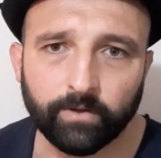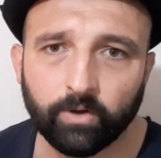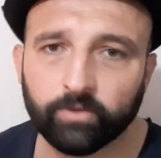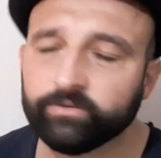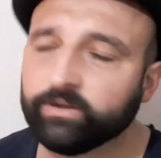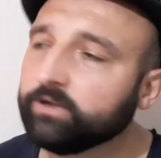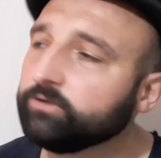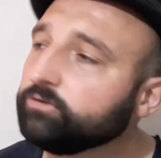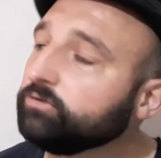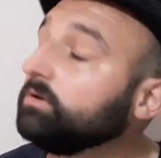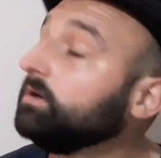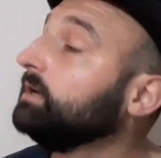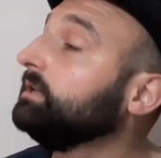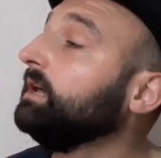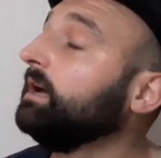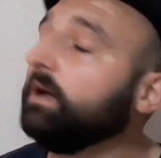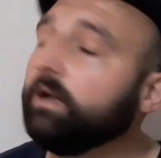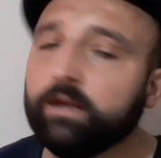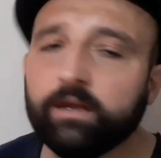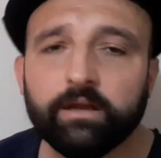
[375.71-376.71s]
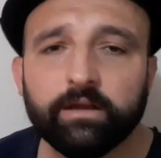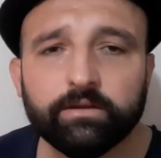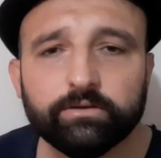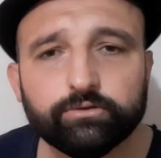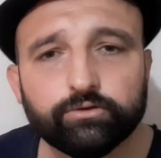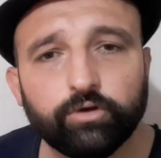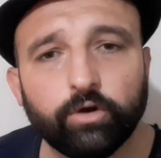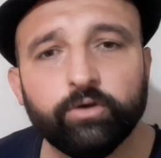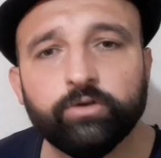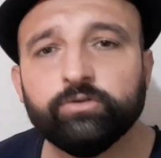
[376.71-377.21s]
Ondan sonra da
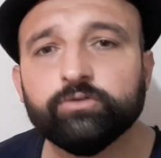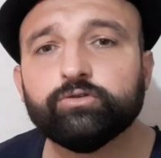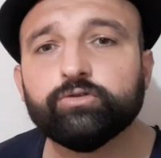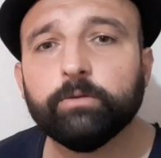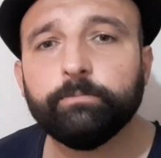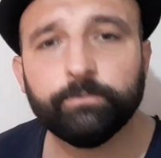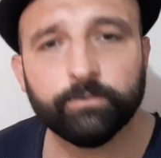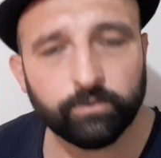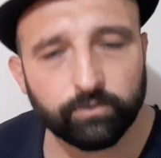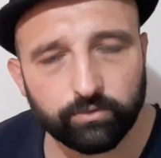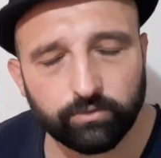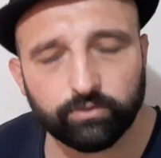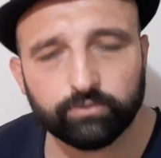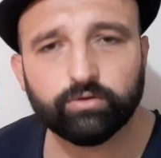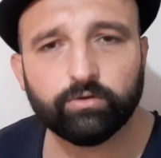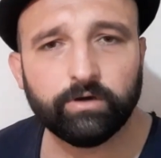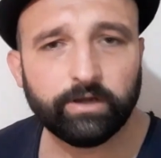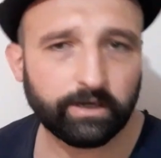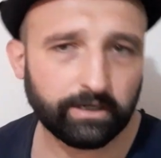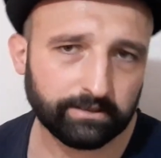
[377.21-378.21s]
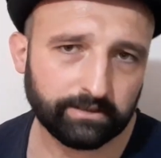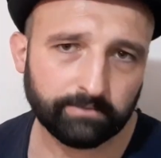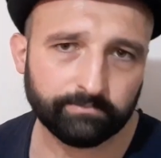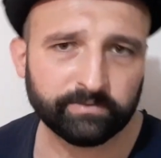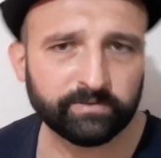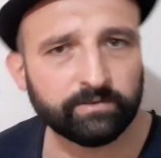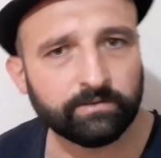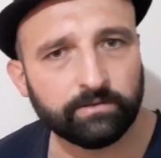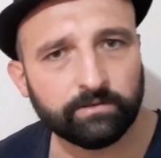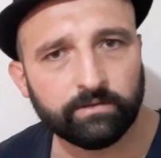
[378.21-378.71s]
soyunu sopunu kuruturlar
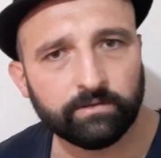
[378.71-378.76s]
adam.